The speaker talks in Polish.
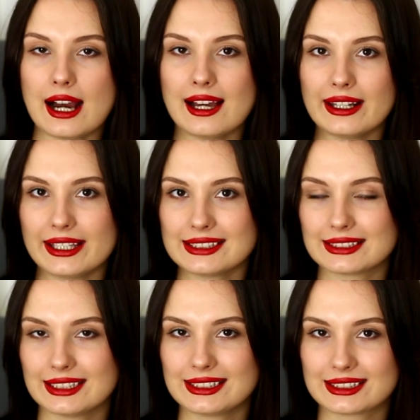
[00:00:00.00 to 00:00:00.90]
ale
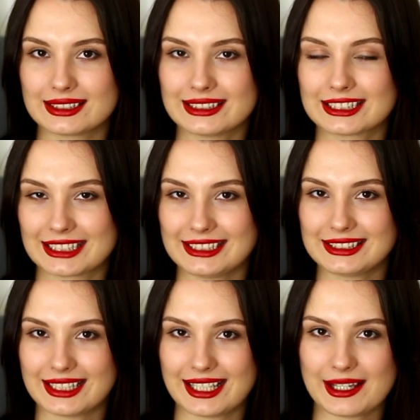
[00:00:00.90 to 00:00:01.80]
jest też e, na
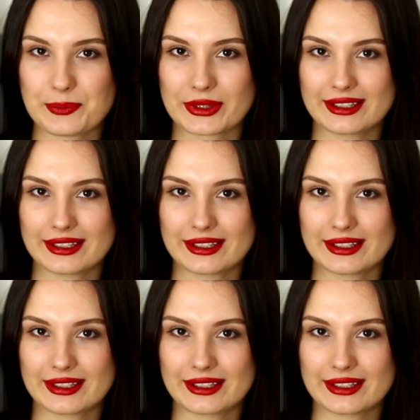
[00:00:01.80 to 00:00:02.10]
szczęście e,